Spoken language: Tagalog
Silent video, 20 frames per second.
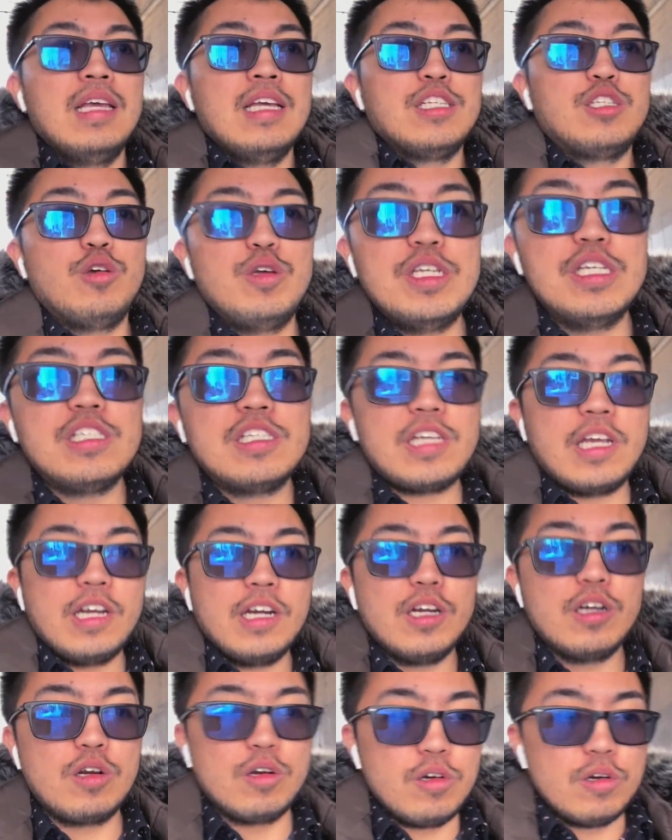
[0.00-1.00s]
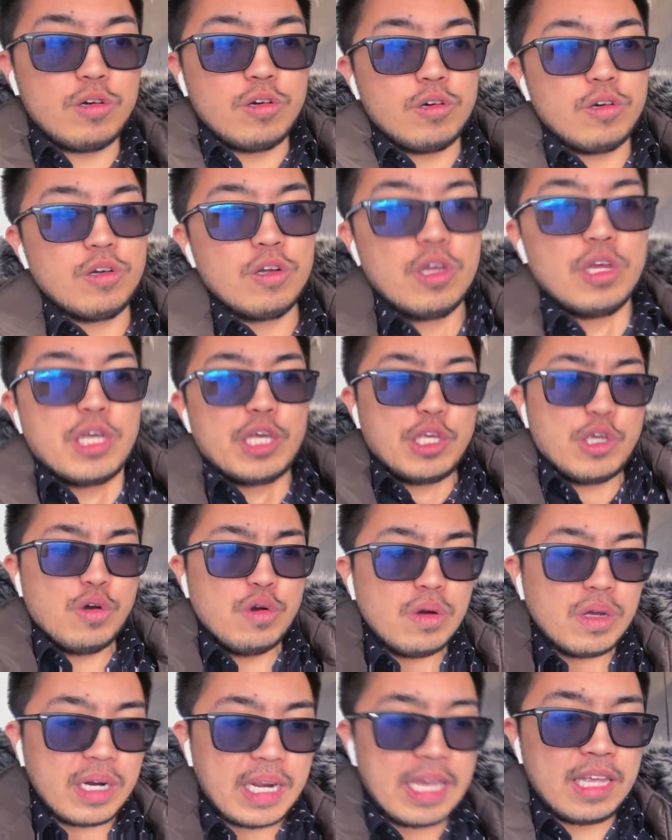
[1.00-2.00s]
So, isi-share ko yung
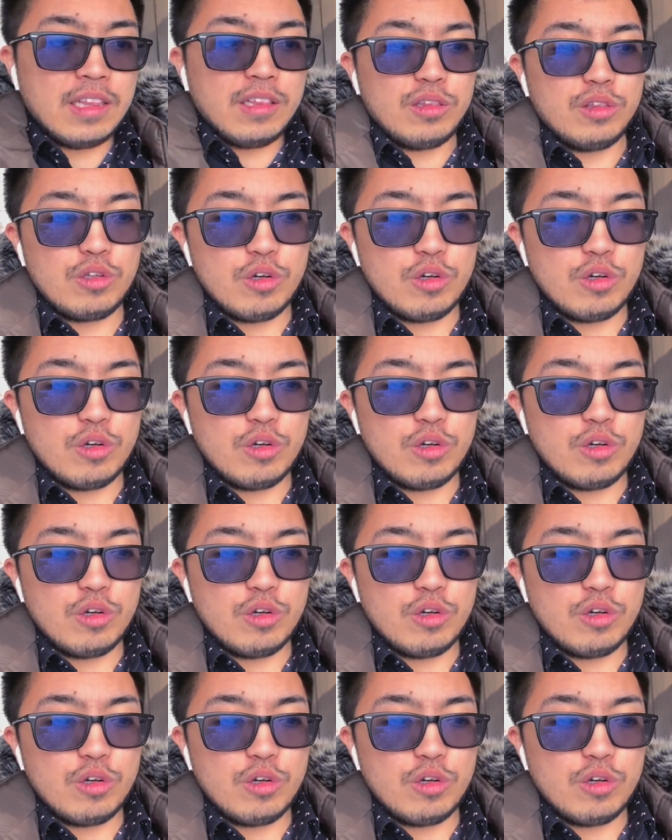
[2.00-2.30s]
rent